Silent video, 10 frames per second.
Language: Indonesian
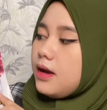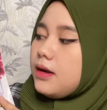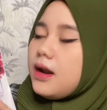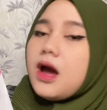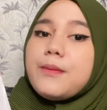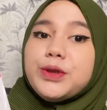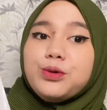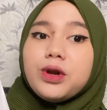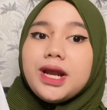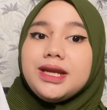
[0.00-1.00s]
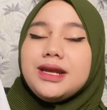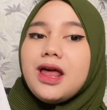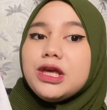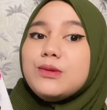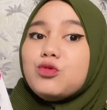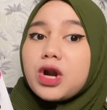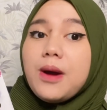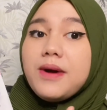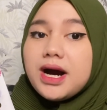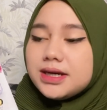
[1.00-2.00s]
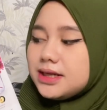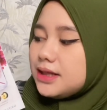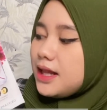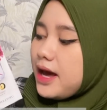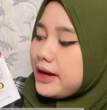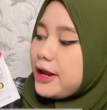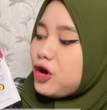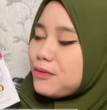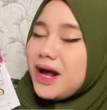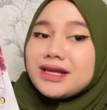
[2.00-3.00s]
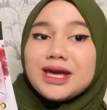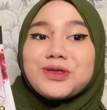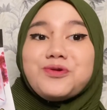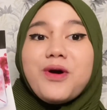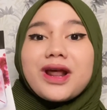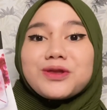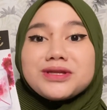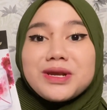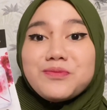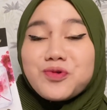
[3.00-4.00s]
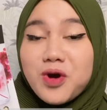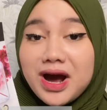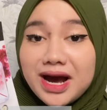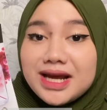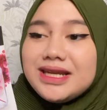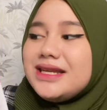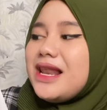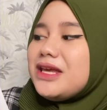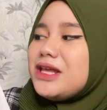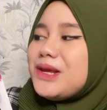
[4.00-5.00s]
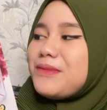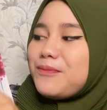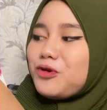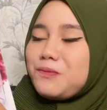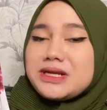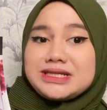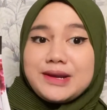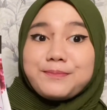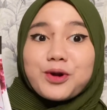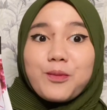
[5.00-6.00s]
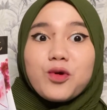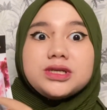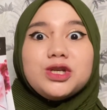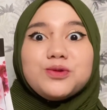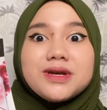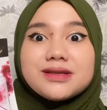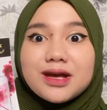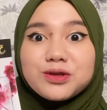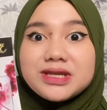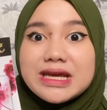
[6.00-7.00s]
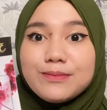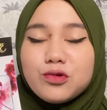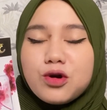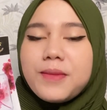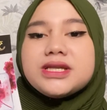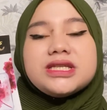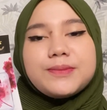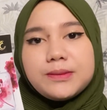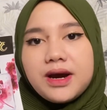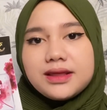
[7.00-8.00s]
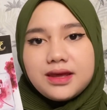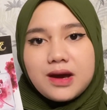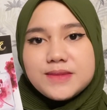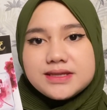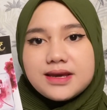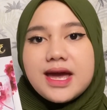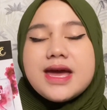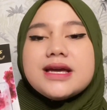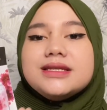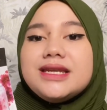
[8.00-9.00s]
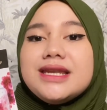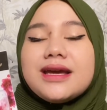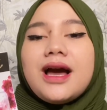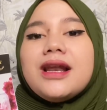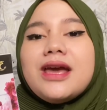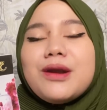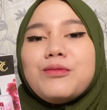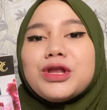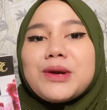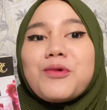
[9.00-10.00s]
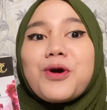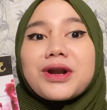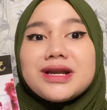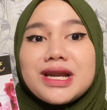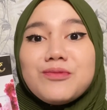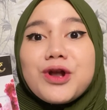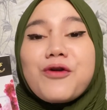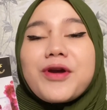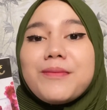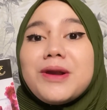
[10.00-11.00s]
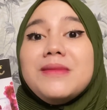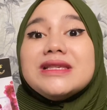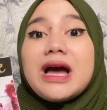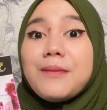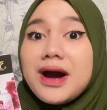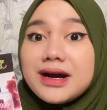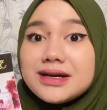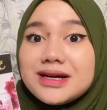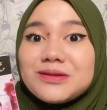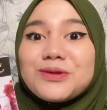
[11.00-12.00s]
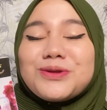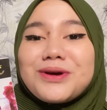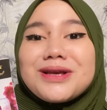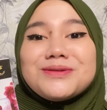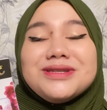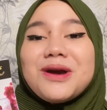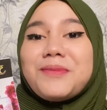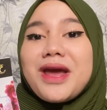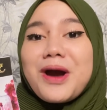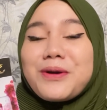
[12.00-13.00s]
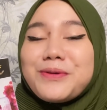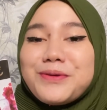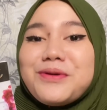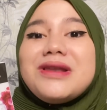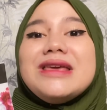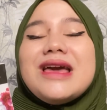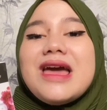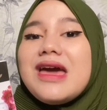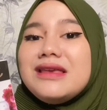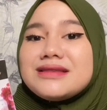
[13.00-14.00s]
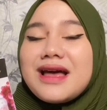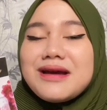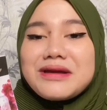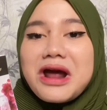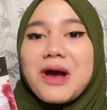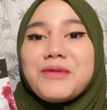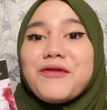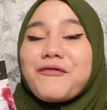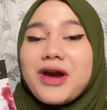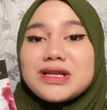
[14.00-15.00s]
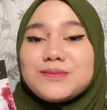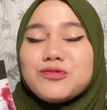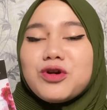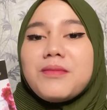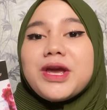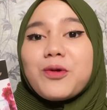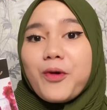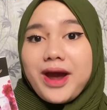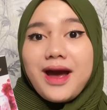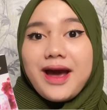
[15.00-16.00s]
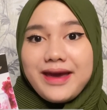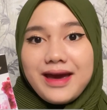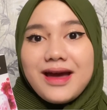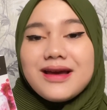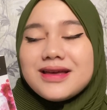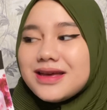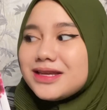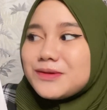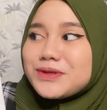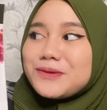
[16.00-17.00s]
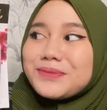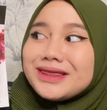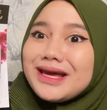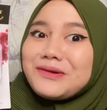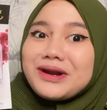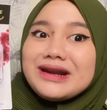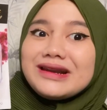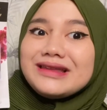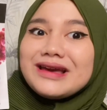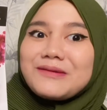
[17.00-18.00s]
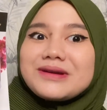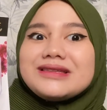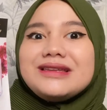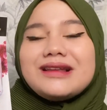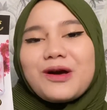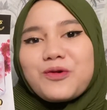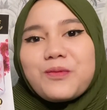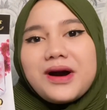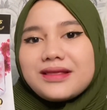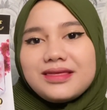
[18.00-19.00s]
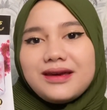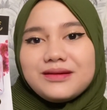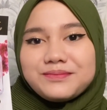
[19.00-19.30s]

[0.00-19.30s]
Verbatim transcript: Nah kebetulan ini lagi murah banget, harga normalnya itu 200 ribuan, ini lagi 50% promo, jadi cuma 100 ribu, pasti cepet banget deh habisnya. Jadi nih kalian buat yang mau order di bulan November bisa banget untuk langsung japri aku di Instagram, di Facebook, baik WA ya. Cepet-cepetan ordernya, pasti nih laku banget deh.